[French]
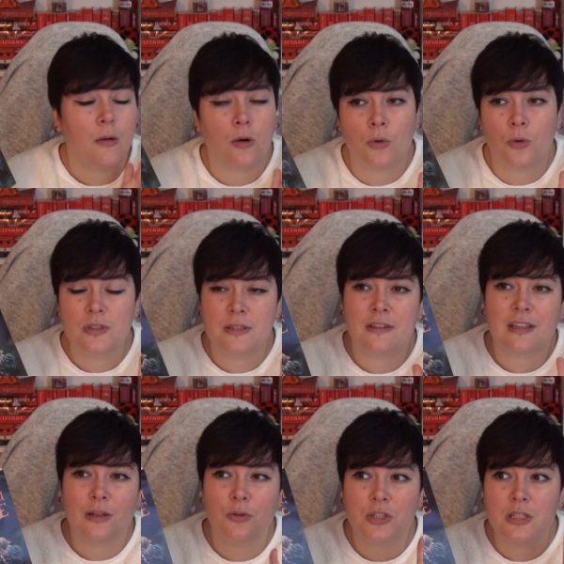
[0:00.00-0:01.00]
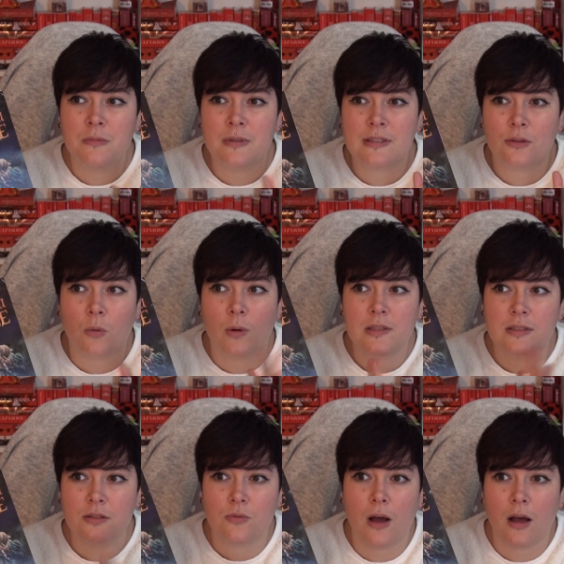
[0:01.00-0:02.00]
En gros, c'est une trilogie, mais c'est trois
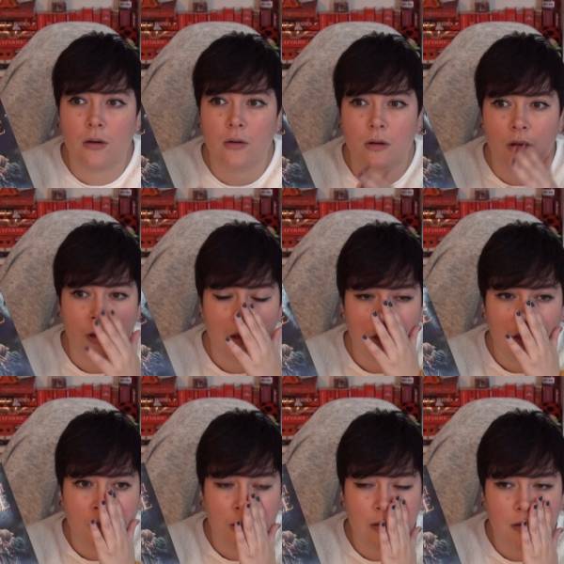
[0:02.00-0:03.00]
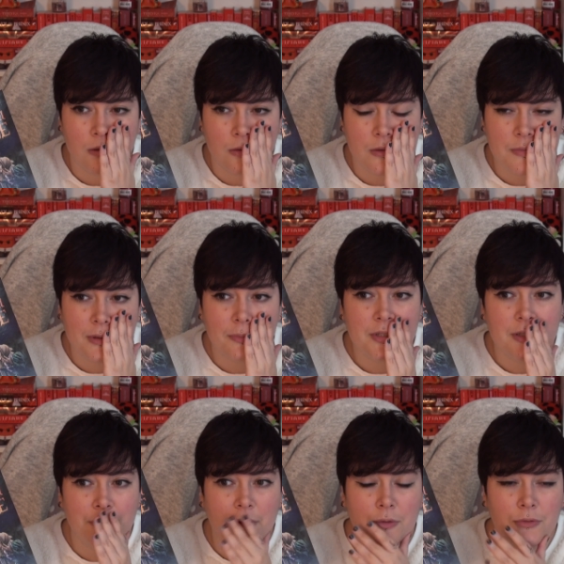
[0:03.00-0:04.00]
histoires, euh, il me semble,
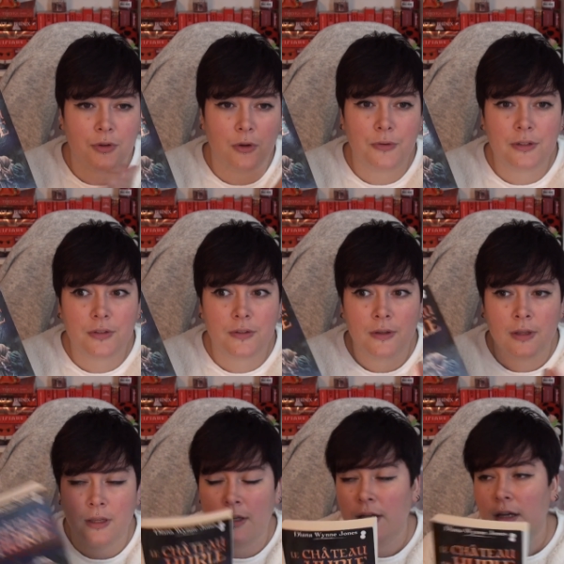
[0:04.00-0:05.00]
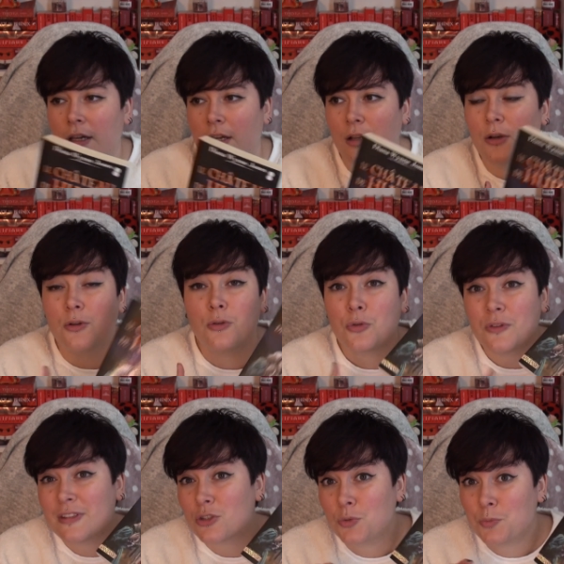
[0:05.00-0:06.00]
différentes. En fait, le truc,
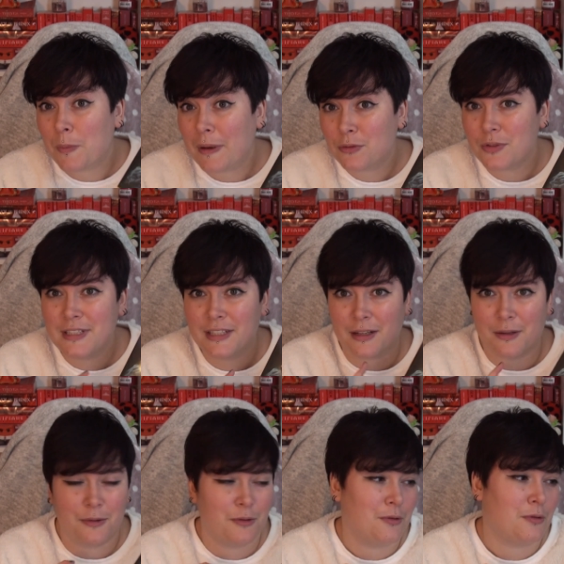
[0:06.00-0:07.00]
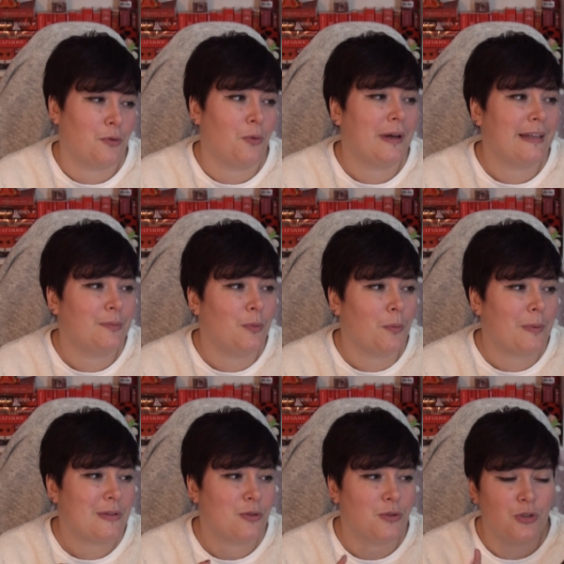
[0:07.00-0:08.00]
c'est que je ne peux pas te dire concrètement,
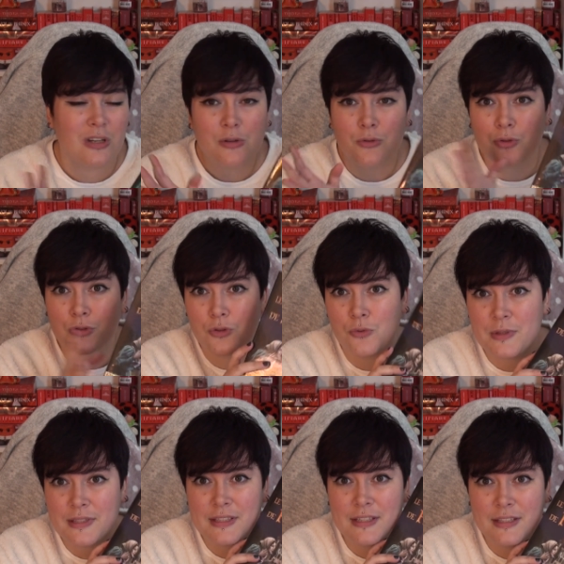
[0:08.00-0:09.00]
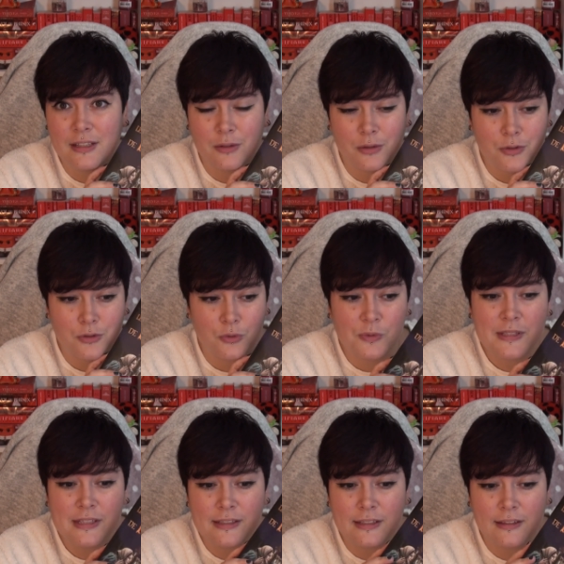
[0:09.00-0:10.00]
parce que je lis que celui-ci,
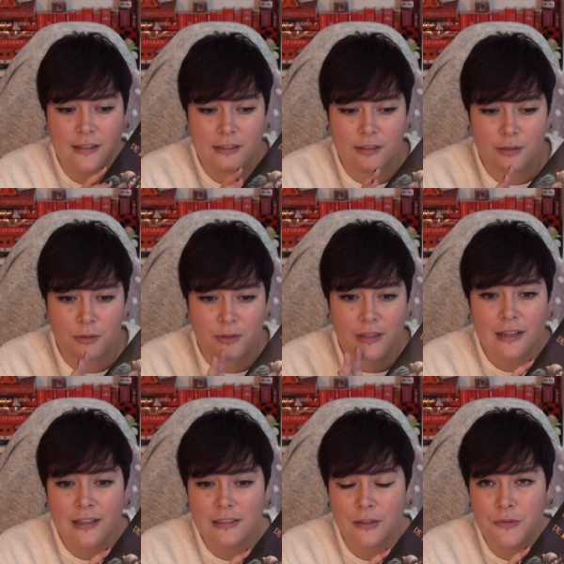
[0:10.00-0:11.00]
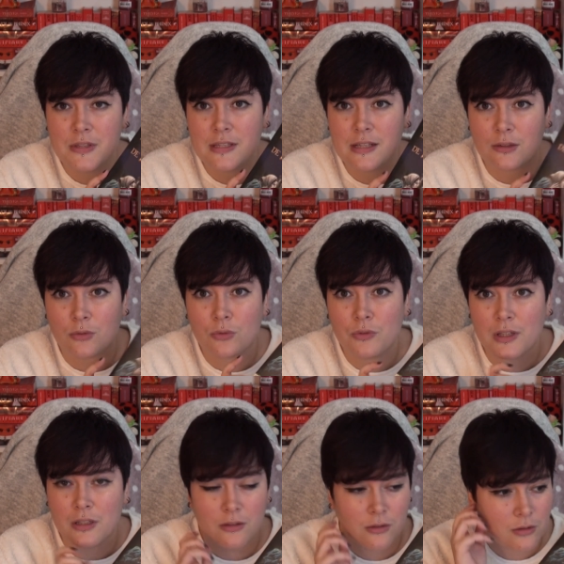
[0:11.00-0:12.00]
celui-ci qui était très difficile à
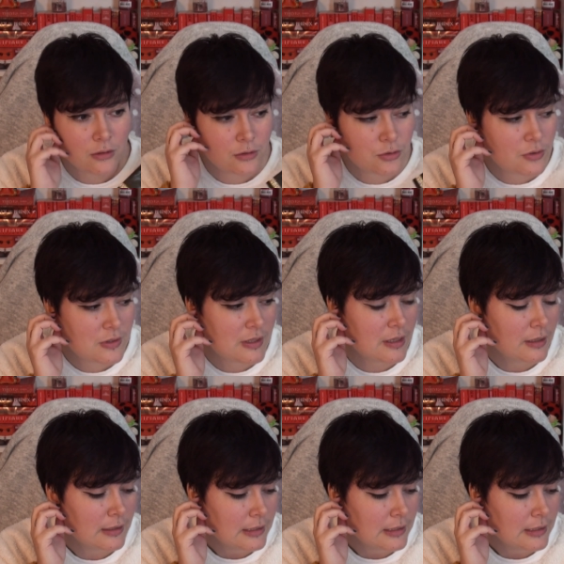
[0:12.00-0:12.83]
trouver, je sais.